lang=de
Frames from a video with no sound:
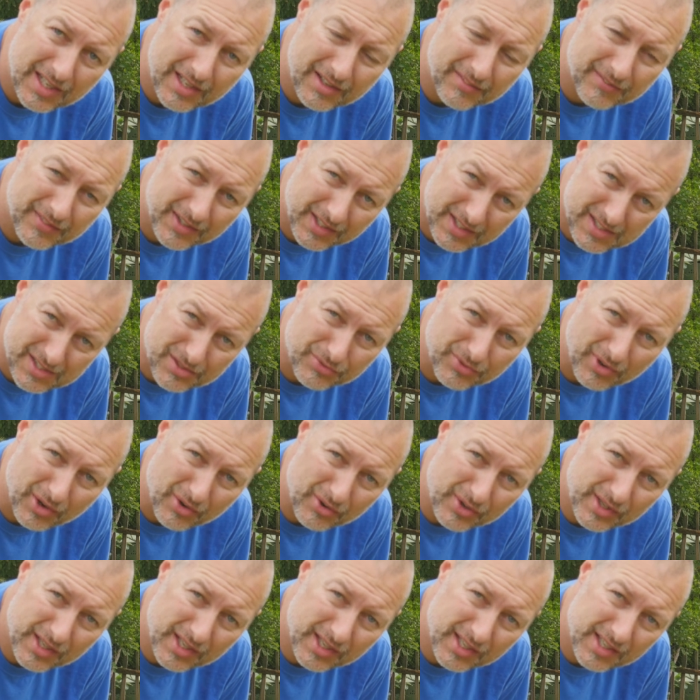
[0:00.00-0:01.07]
wenn er so
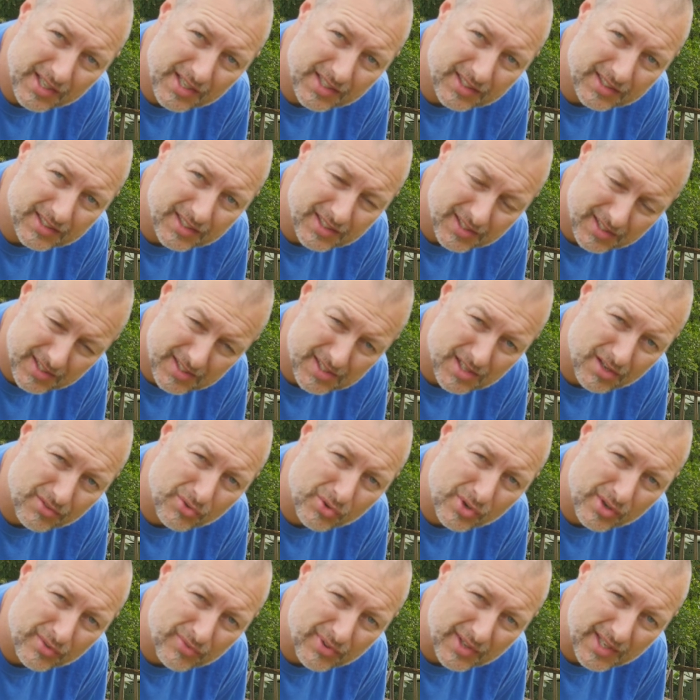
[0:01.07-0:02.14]
faulig riecht, ist er auf
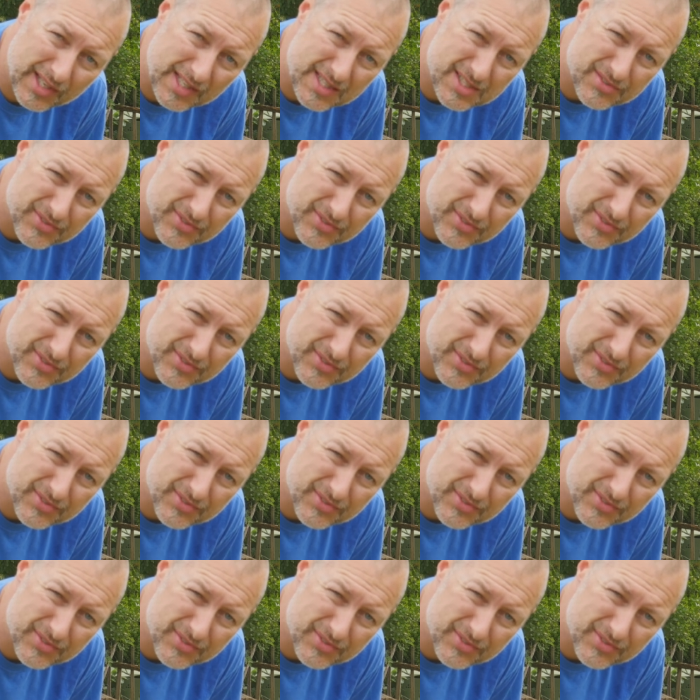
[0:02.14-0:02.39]
alle Fälle zu